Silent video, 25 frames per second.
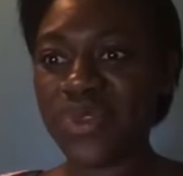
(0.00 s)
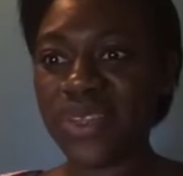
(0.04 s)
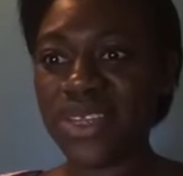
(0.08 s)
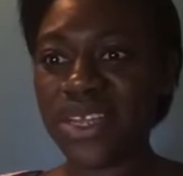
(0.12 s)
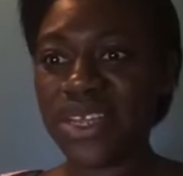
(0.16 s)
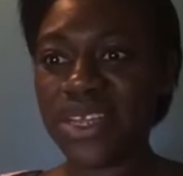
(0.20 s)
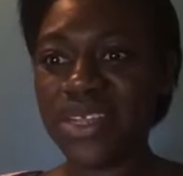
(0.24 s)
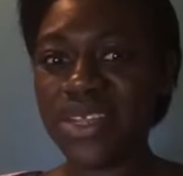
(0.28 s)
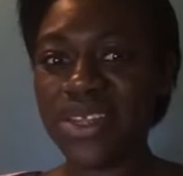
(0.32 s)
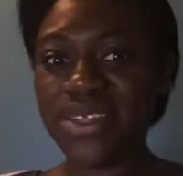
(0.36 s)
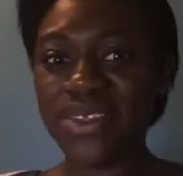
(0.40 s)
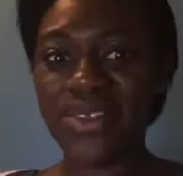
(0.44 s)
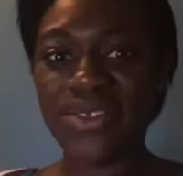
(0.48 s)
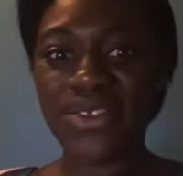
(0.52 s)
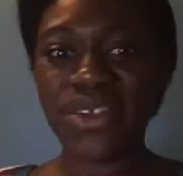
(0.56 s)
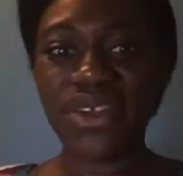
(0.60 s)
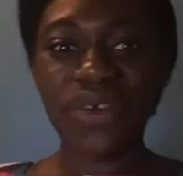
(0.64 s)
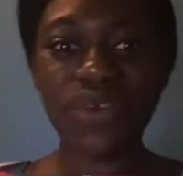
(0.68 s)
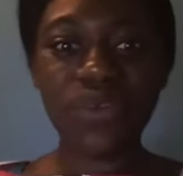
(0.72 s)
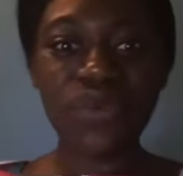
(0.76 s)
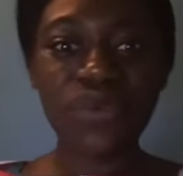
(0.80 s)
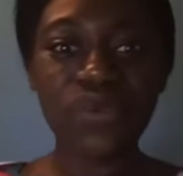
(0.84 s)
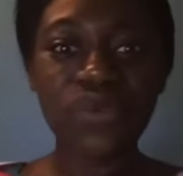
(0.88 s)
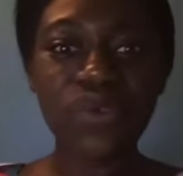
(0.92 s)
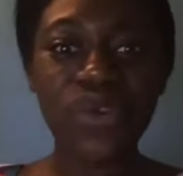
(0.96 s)
En attendant
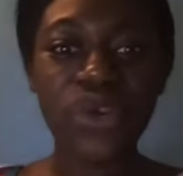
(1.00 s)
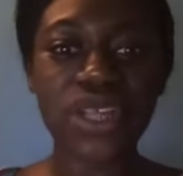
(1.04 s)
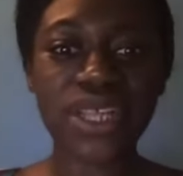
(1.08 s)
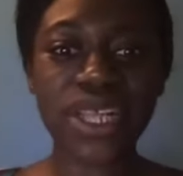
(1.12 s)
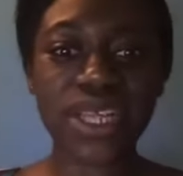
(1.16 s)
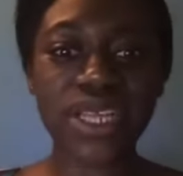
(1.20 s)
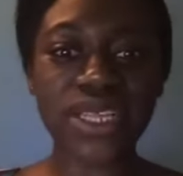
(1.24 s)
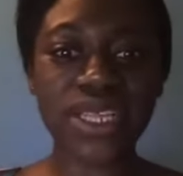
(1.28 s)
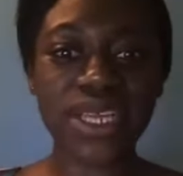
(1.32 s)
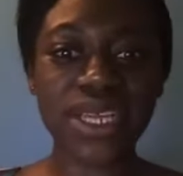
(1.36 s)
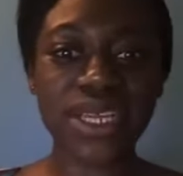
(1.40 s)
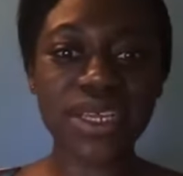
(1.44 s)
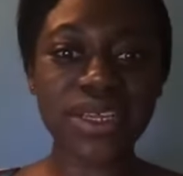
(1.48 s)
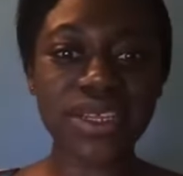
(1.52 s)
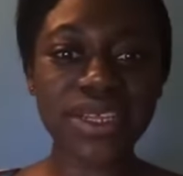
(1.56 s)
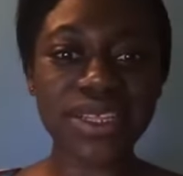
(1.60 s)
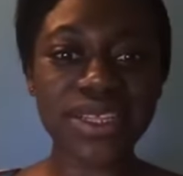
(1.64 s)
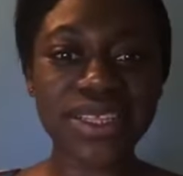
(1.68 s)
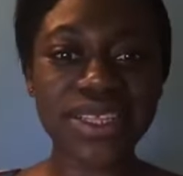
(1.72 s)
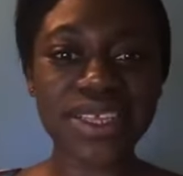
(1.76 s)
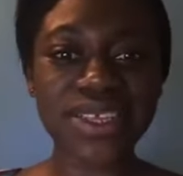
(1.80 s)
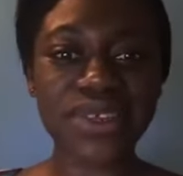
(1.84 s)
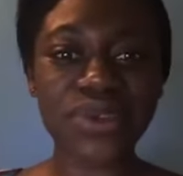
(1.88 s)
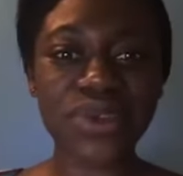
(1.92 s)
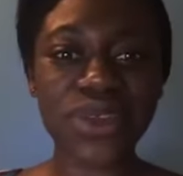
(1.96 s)
que vous vous connectez.
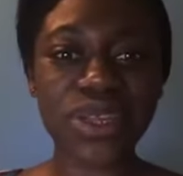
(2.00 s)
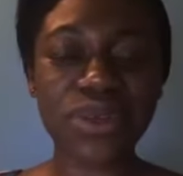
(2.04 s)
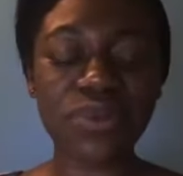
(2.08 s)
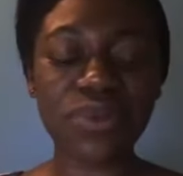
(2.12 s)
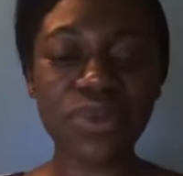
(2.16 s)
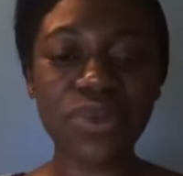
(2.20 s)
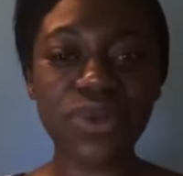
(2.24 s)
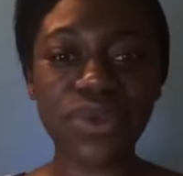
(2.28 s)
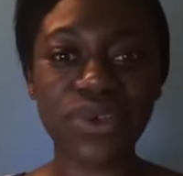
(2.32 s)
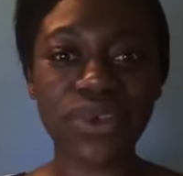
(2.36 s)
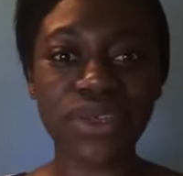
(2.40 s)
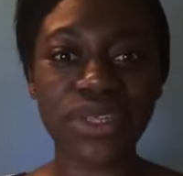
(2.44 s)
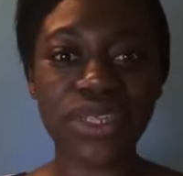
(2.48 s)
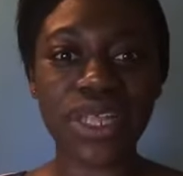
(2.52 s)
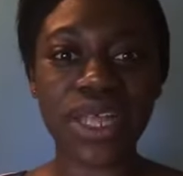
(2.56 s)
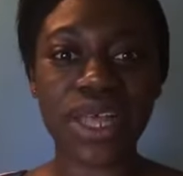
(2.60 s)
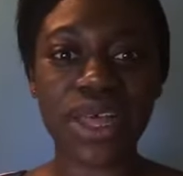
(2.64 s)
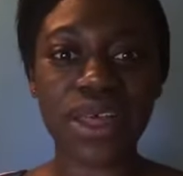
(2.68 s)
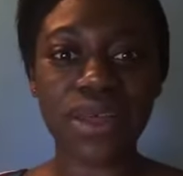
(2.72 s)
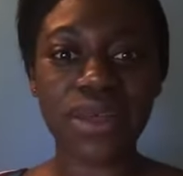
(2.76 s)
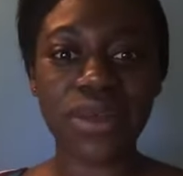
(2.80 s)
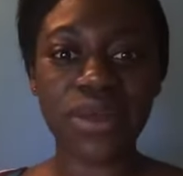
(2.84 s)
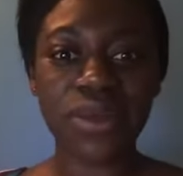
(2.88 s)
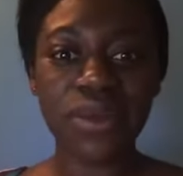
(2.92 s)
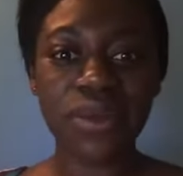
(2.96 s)
Désolé pour le
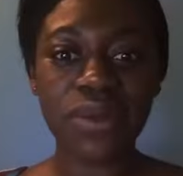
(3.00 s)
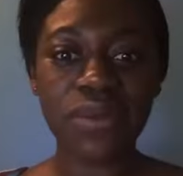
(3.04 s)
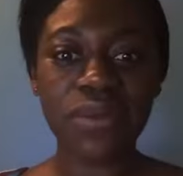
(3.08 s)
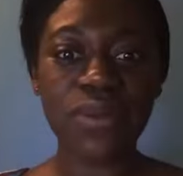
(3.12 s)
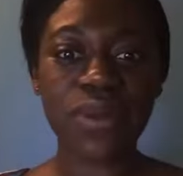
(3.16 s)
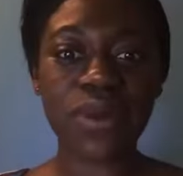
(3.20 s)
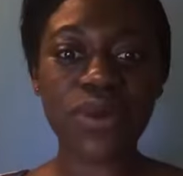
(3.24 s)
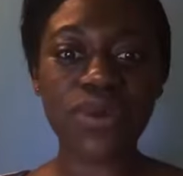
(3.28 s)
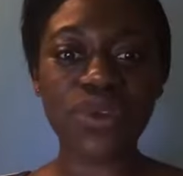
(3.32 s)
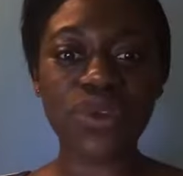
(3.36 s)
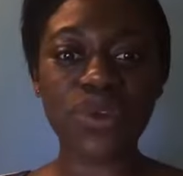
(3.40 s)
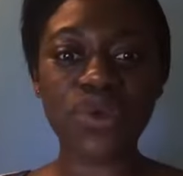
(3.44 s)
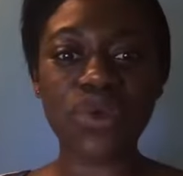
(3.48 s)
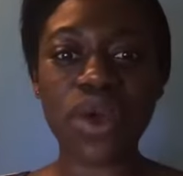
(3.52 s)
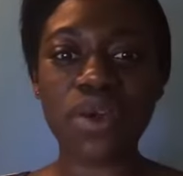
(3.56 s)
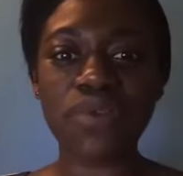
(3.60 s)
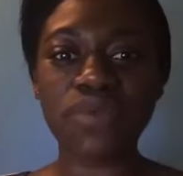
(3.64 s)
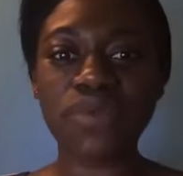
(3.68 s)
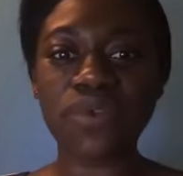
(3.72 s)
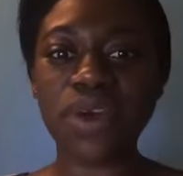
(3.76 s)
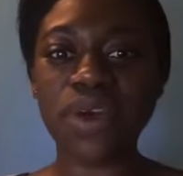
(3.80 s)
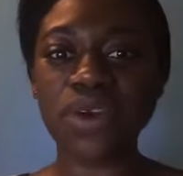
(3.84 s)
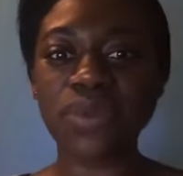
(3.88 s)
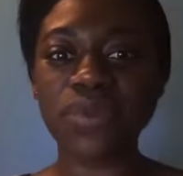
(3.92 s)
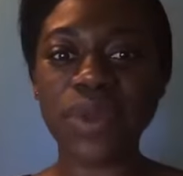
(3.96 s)
retard. Bonsoir,
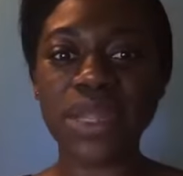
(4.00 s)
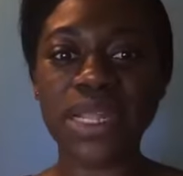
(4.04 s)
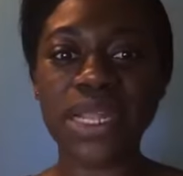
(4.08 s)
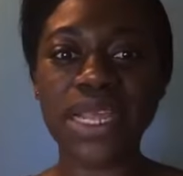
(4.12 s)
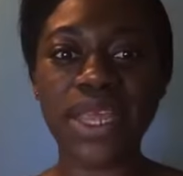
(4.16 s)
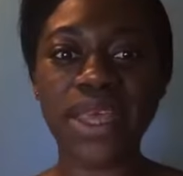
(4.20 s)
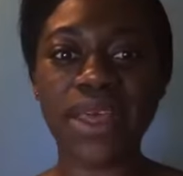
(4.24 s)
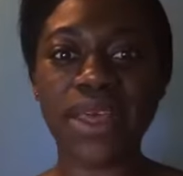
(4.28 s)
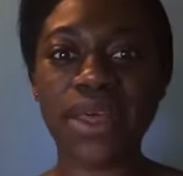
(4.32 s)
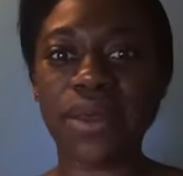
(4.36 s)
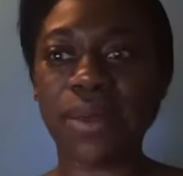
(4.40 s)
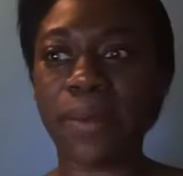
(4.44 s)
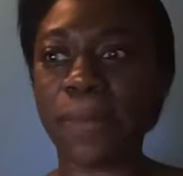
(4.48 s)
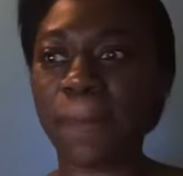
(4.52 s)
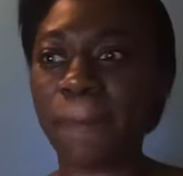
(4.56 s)
Franck Bellinga.